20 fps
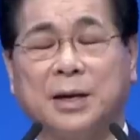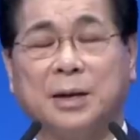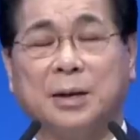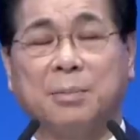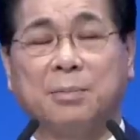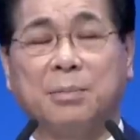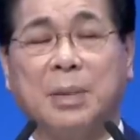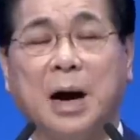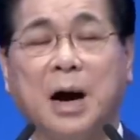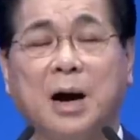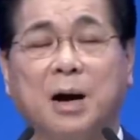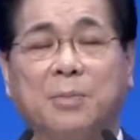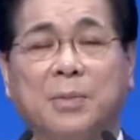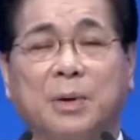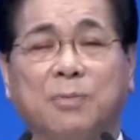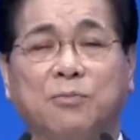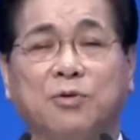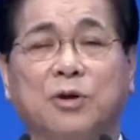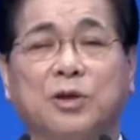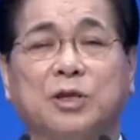마음이
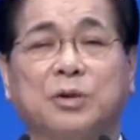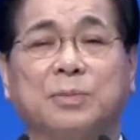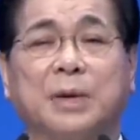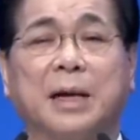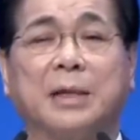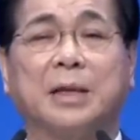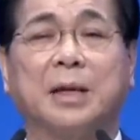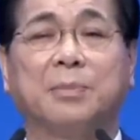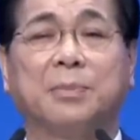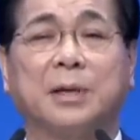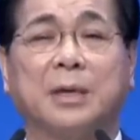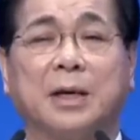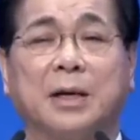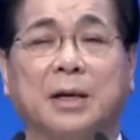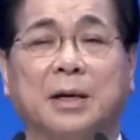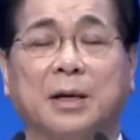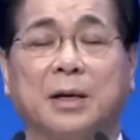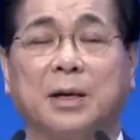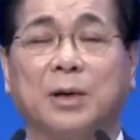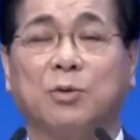무너지면 안 됩니다.
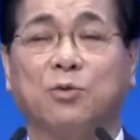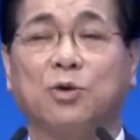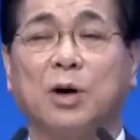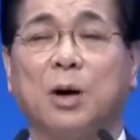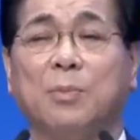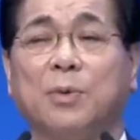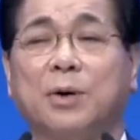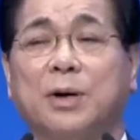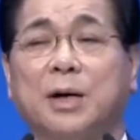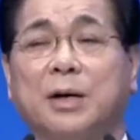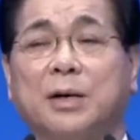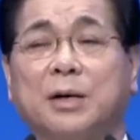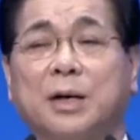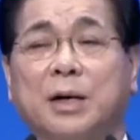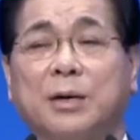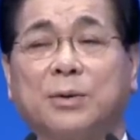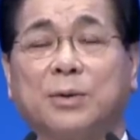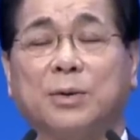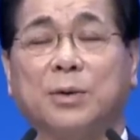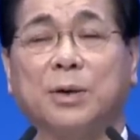누가 뭐라
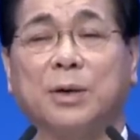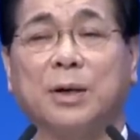그래도